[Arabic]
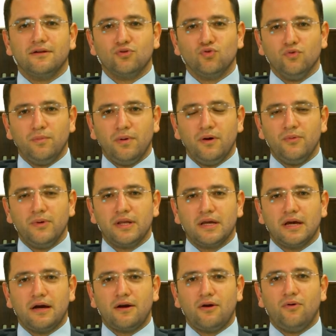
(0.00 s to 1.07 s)
الطوباوي
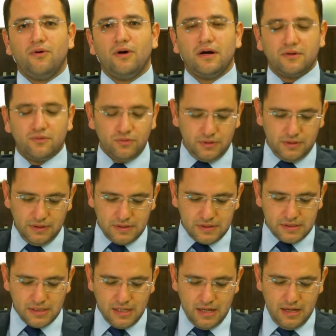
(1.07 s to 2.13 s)
كارلو
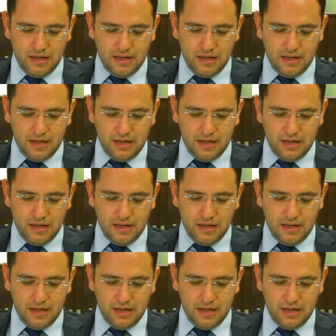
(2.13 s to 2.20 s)
اكوتيس